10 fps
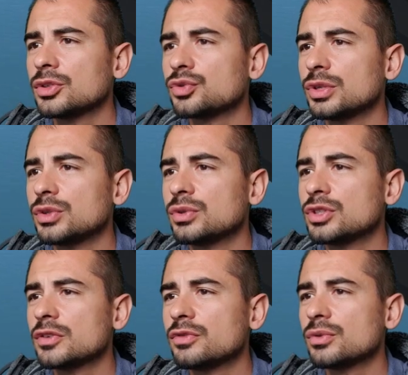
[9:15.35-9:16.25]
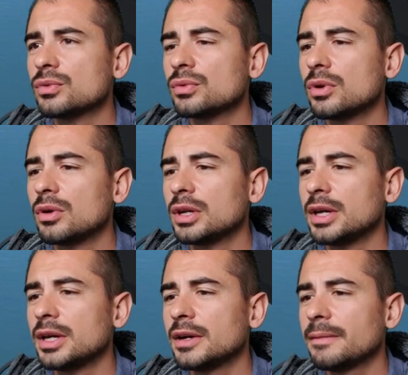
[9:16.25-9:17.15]
là, je vois les deux avions en
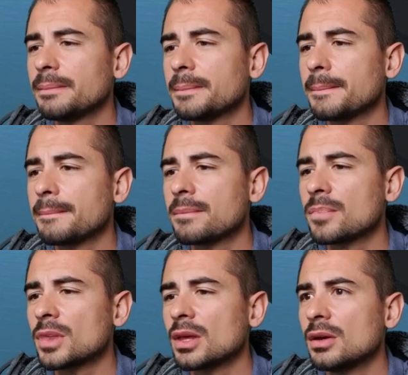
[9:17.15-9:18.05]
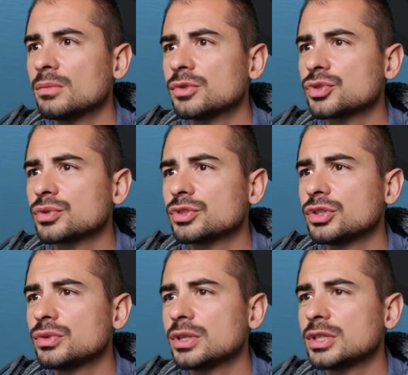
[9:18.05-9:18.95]
l'air. Je
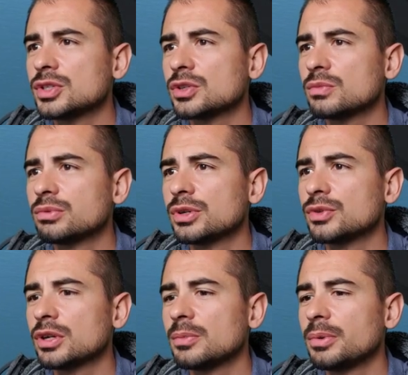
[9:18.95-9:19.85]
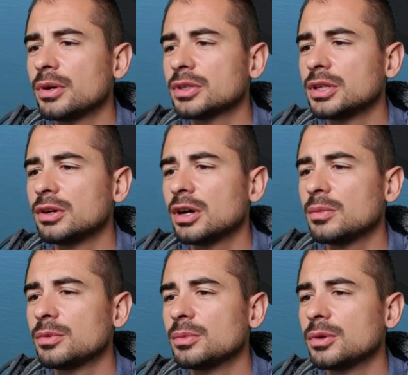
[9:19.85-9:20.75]
continue à descendre pour réduire la portée de leur
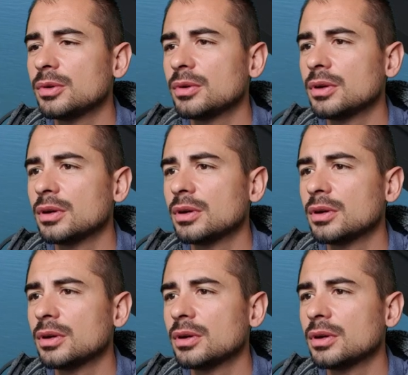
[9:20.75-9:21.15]
armement.